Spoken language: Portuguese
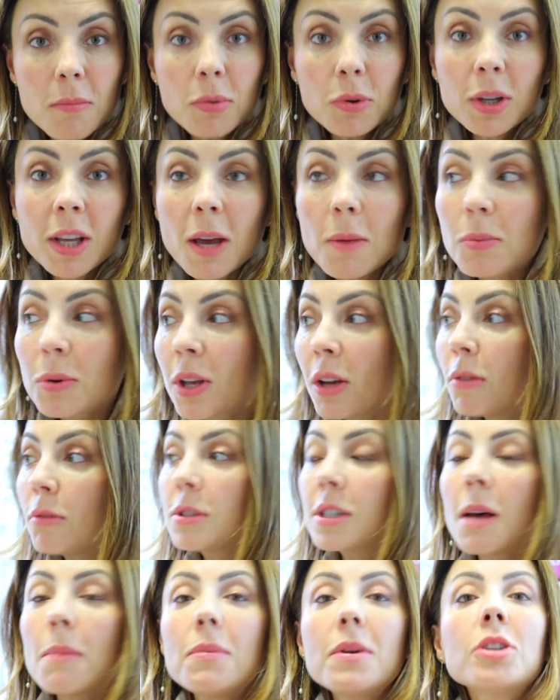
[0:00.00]
Por quê? Porque eu não
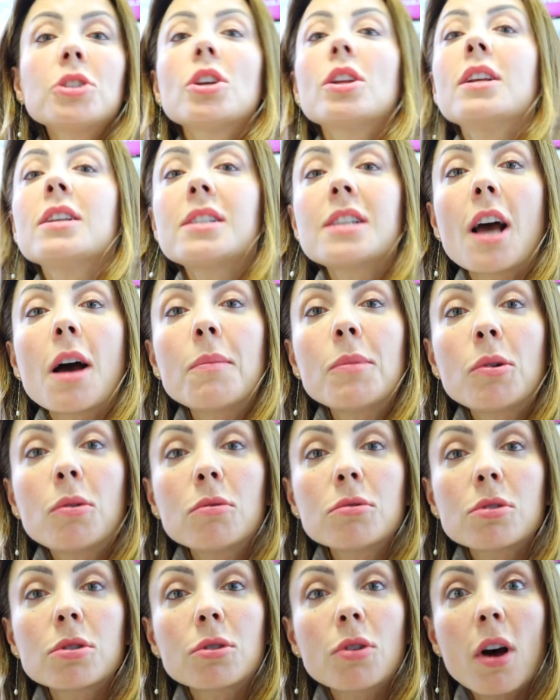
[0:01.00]
sabia gerenciar o meu
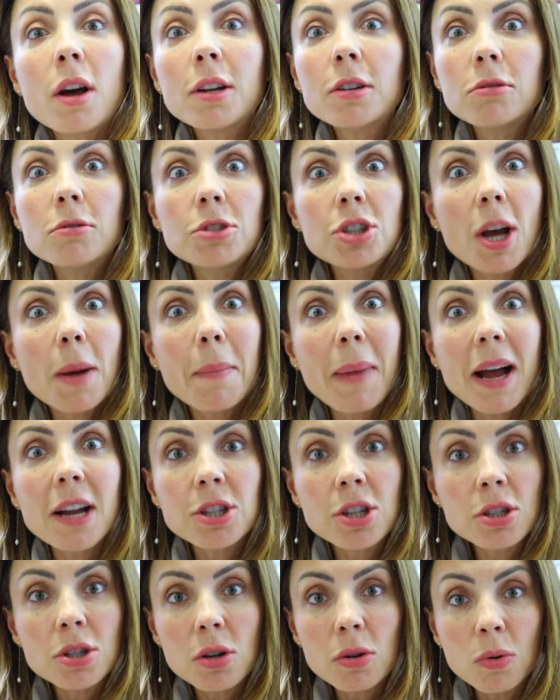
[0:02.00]
consultório, não tinha
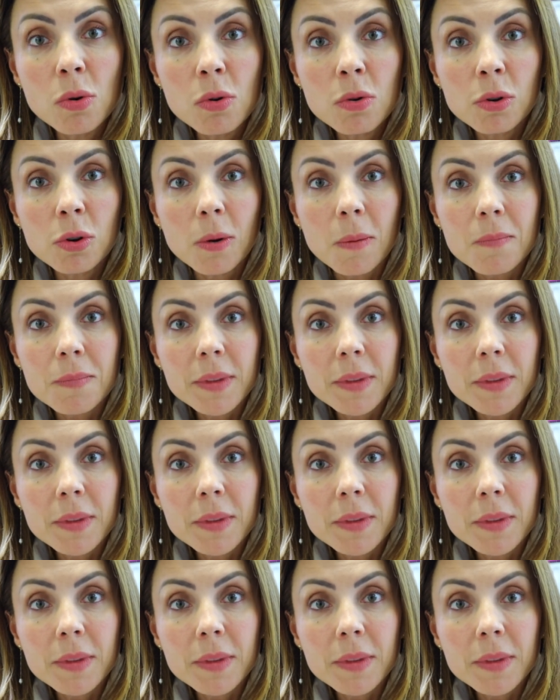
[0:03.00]
margem de lucro.